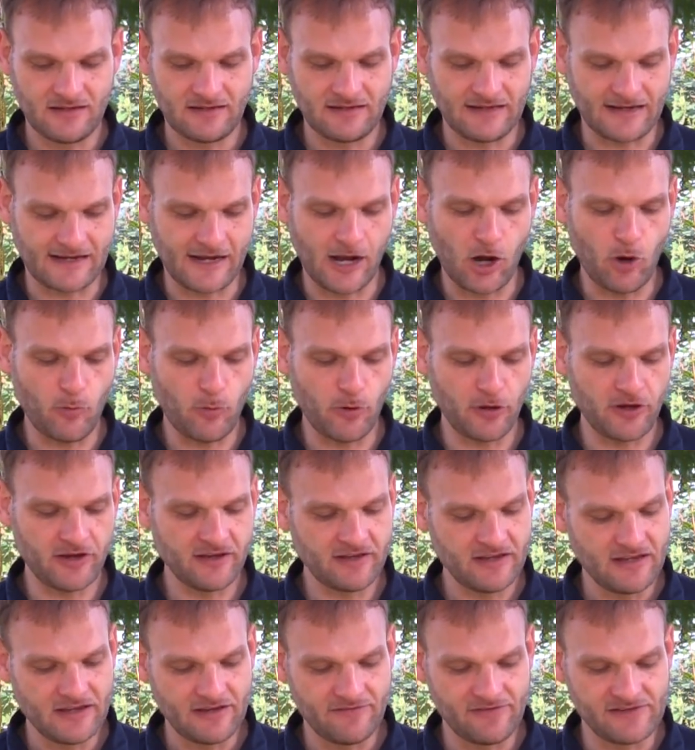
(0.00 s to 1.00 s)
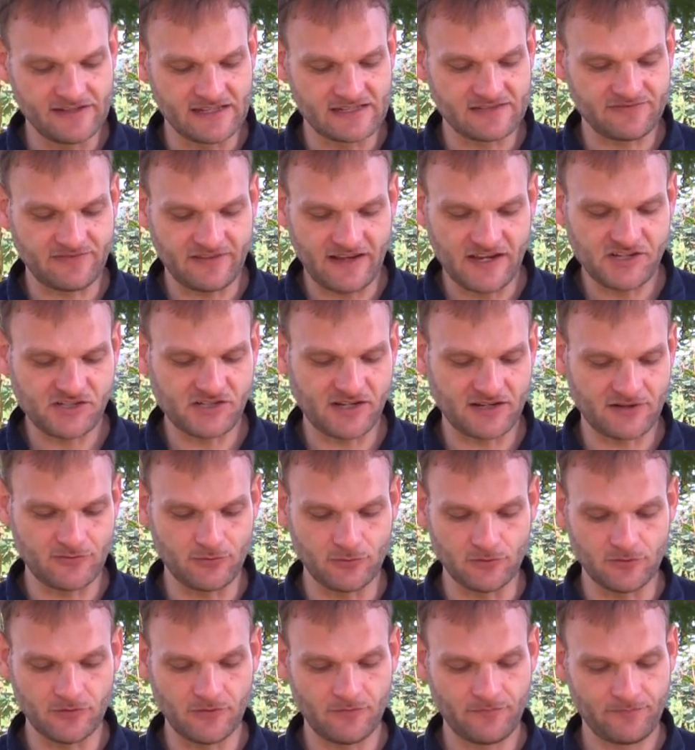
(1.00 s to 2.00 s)
Der Cowboy will das Fleisch der
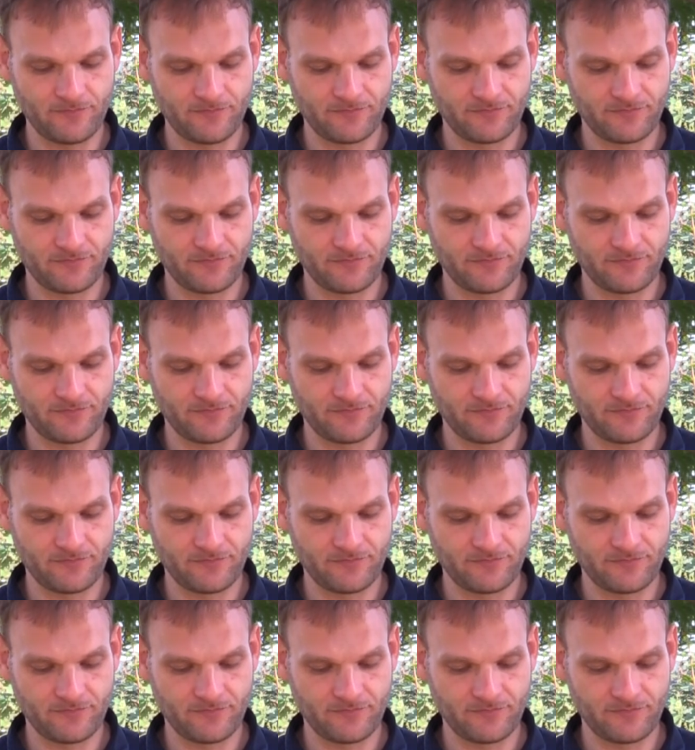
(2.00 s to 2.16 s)
Kuh.